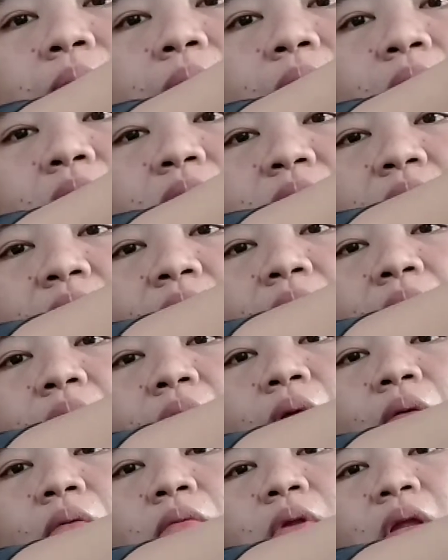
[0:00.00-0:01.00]
Brown kay
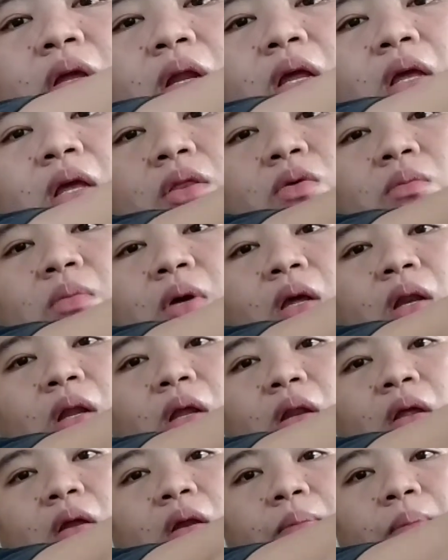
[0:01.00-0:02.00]
ni akong diri, itong kay
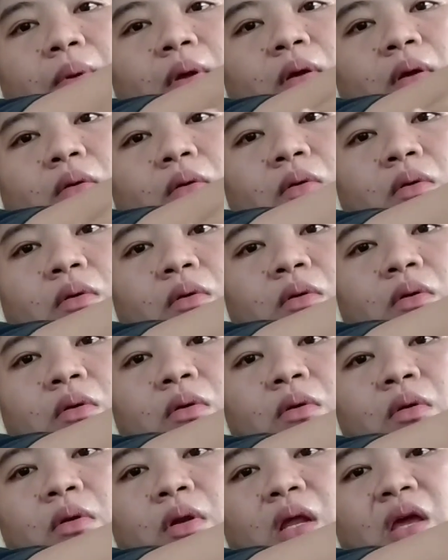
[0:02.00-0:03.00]
ni diri, pero
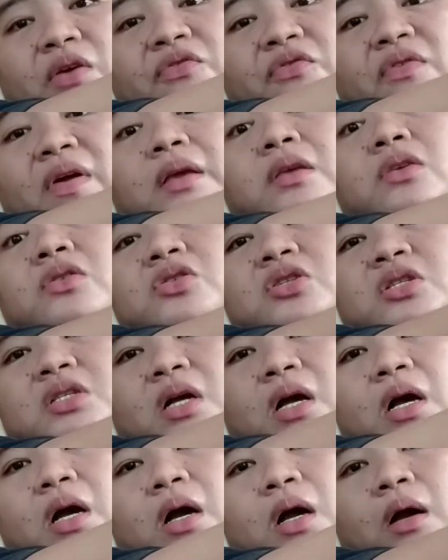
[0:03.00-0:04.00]
ni
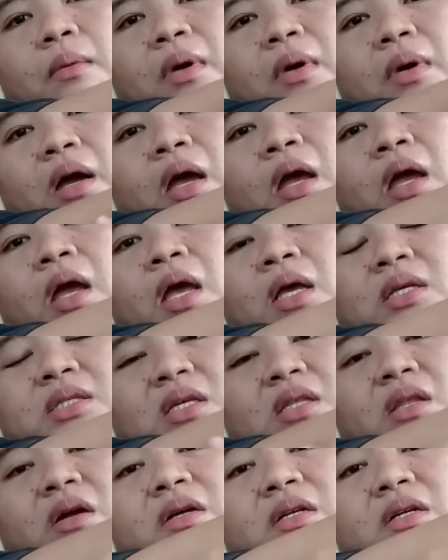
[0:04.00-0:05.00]
siya nga ma
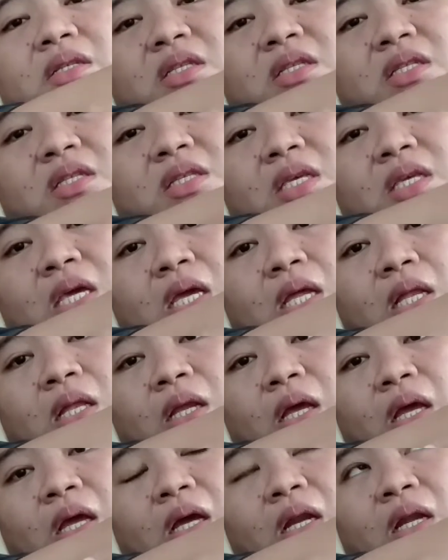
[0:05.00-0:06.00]
sa dark
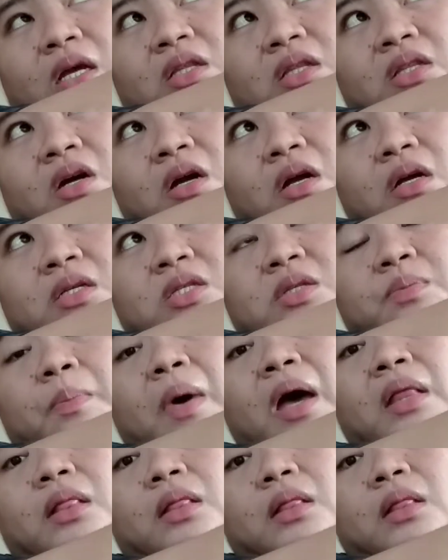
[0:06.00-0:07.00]
skin ay kanang dark
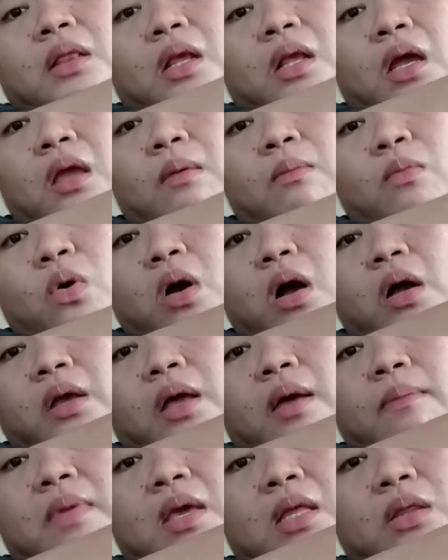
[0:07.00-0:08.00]
spot na
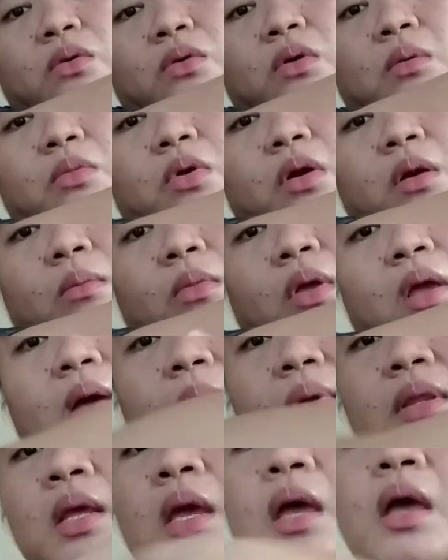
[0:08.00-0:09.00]
imuhang gamiton mo rin
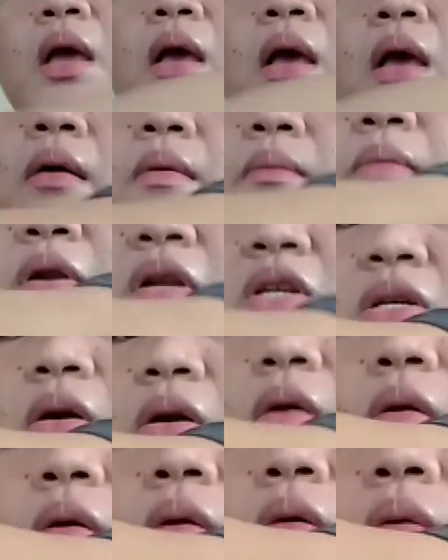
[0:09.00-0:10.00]
ganun mo
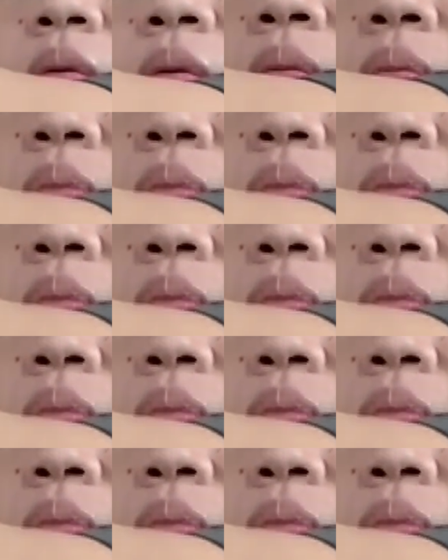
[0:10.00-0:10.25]
siya oh